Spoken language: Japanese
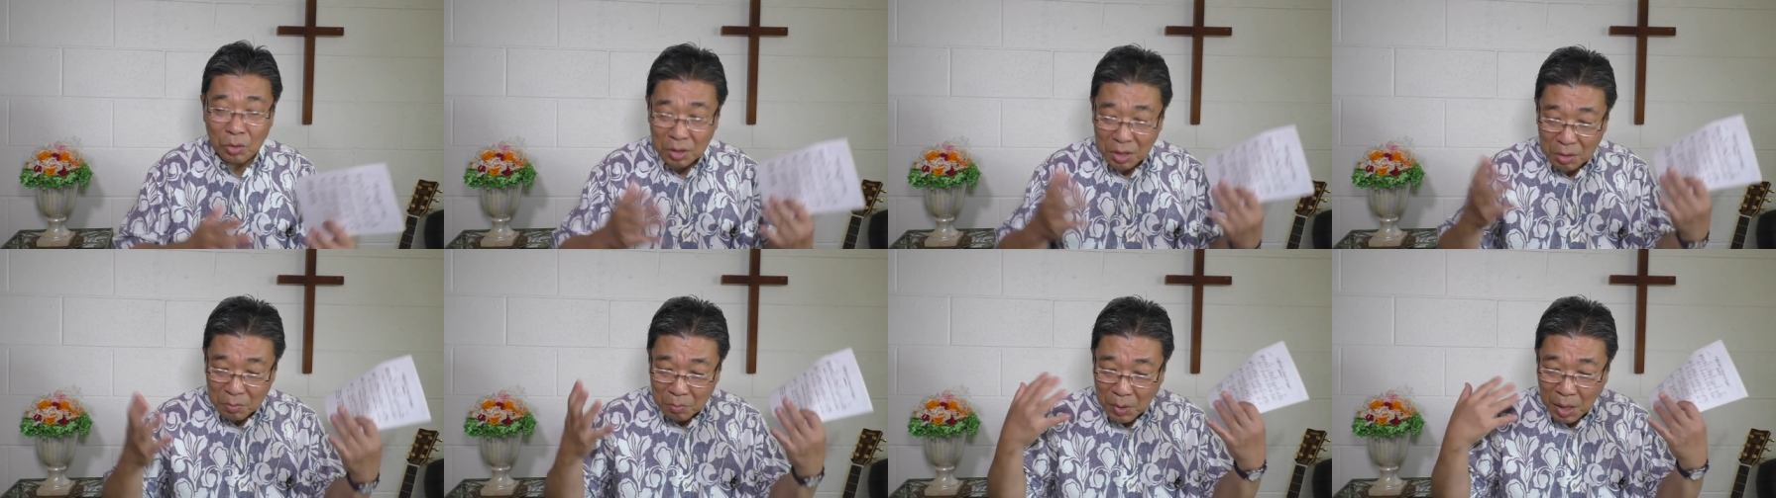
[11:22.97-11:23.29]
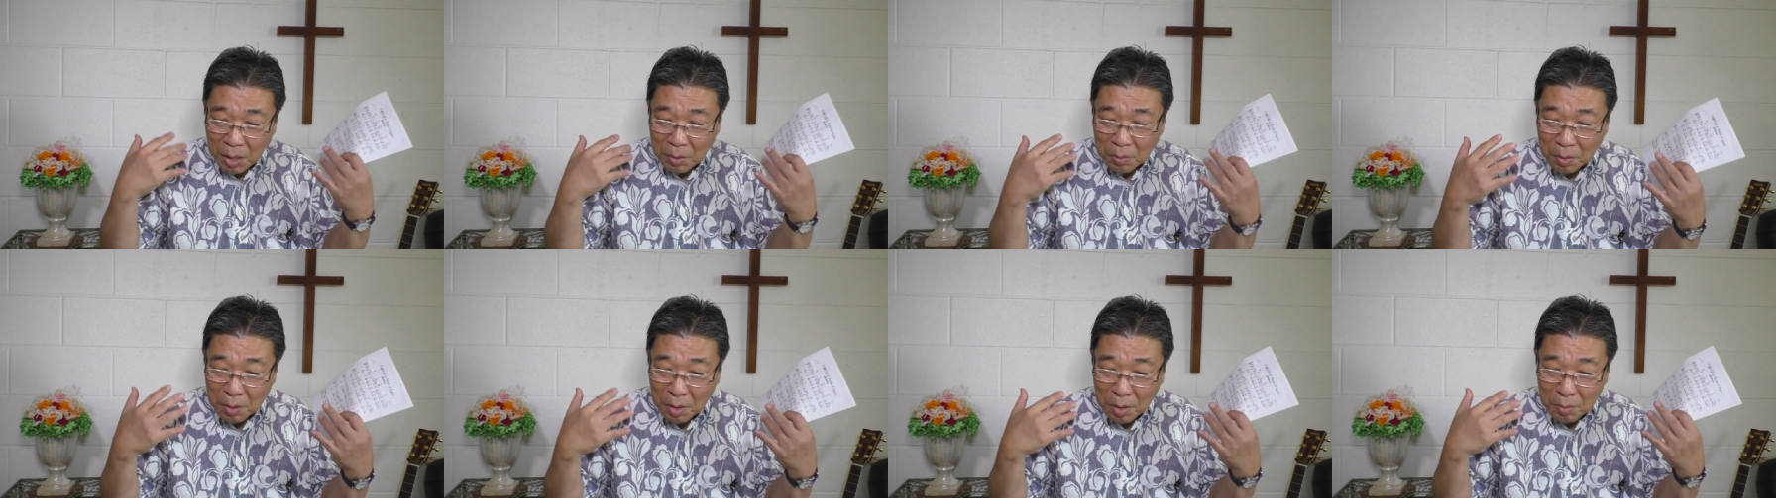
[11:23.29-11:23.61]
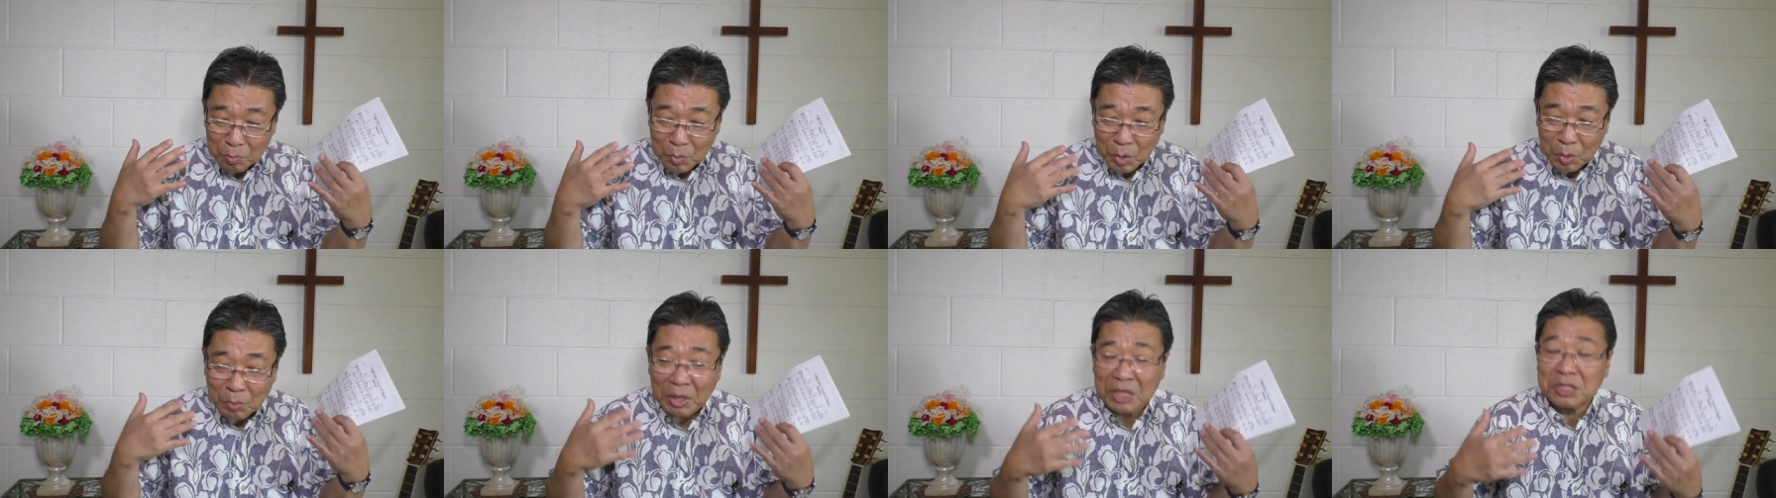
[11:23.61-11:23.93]
うにまあ
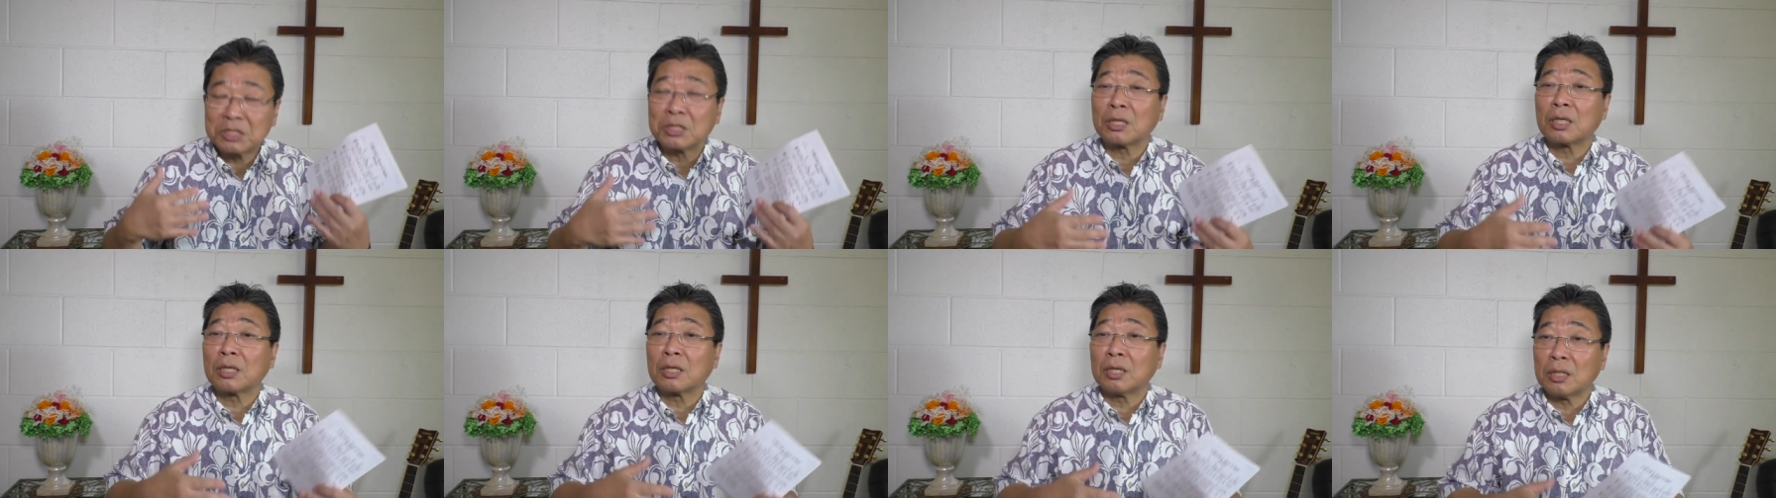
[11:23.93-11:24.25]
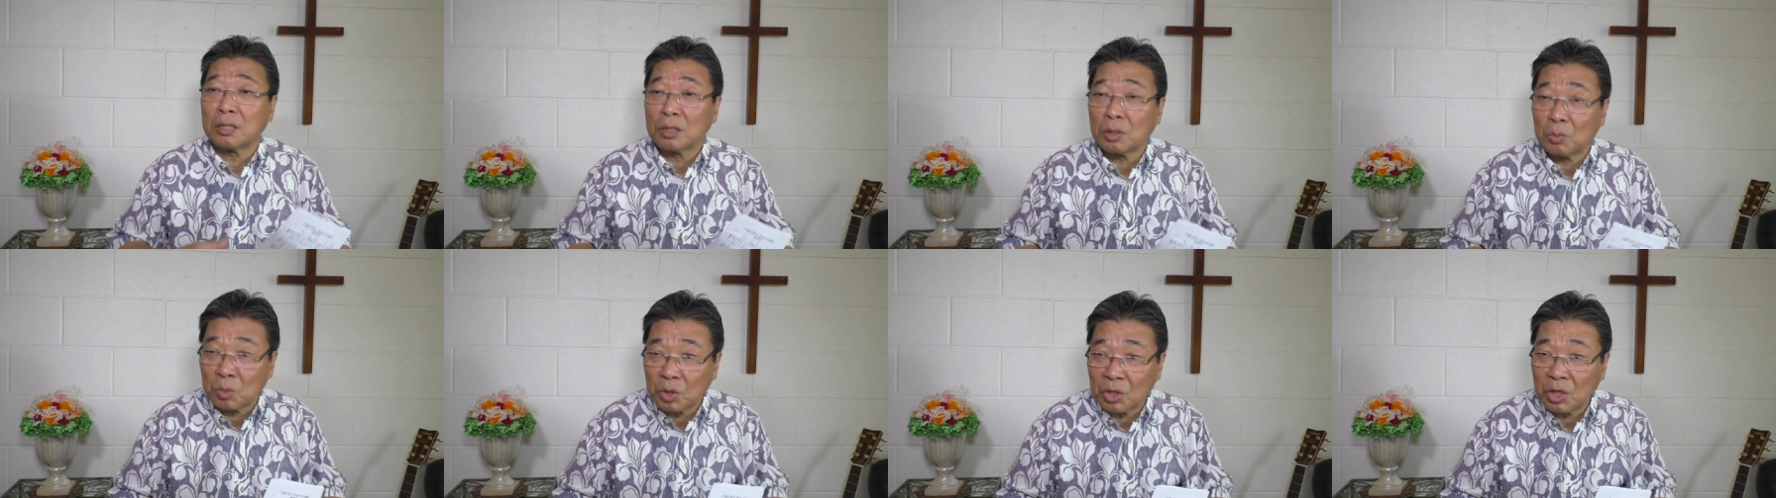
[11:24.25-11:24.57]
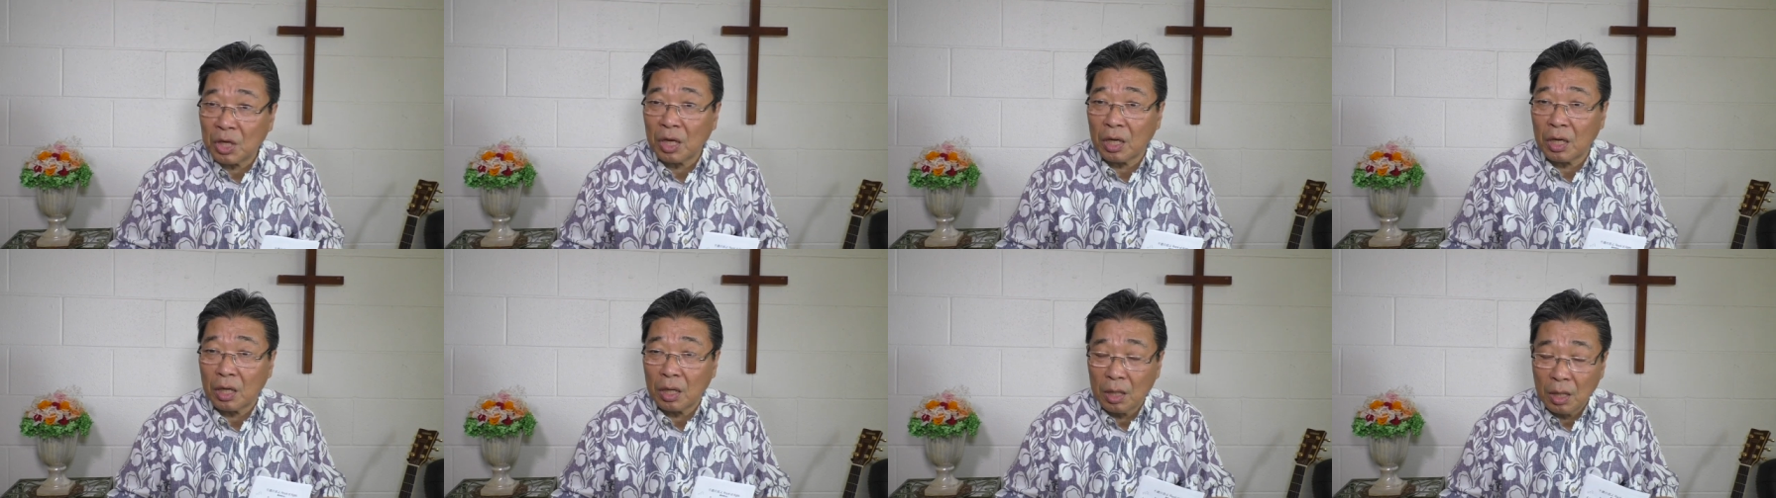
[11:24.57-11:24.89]
見ましたけれども
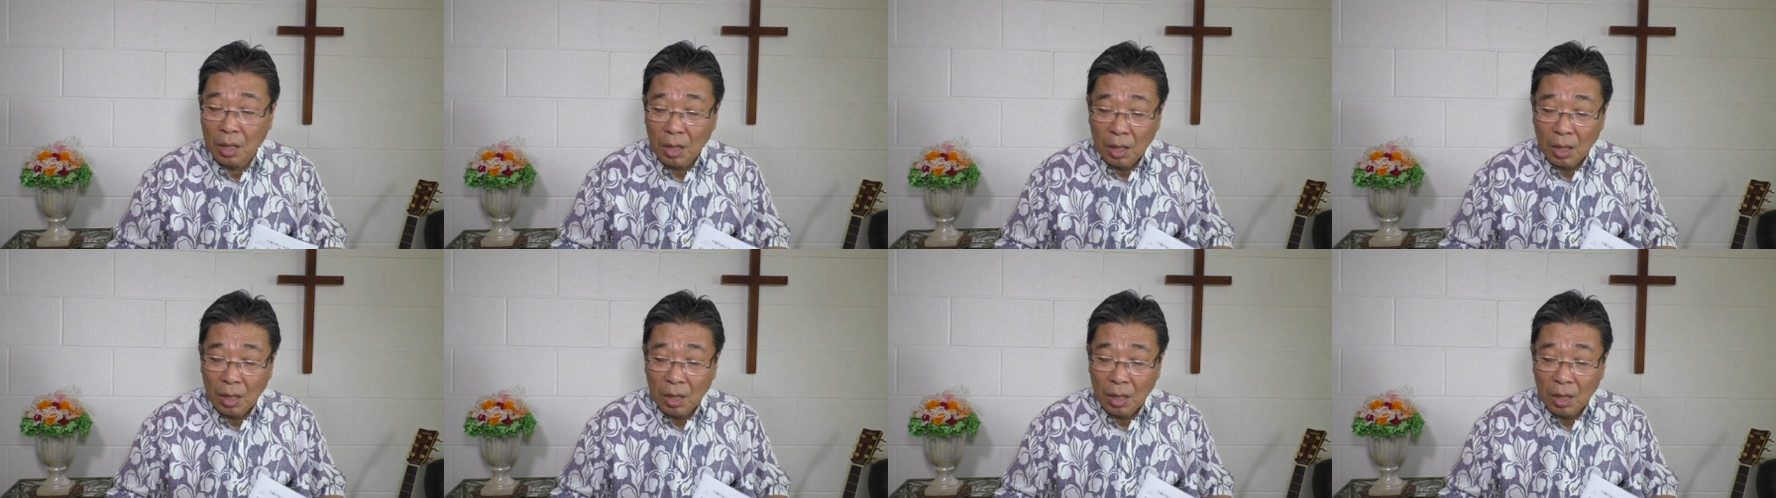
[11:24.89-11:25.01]
ね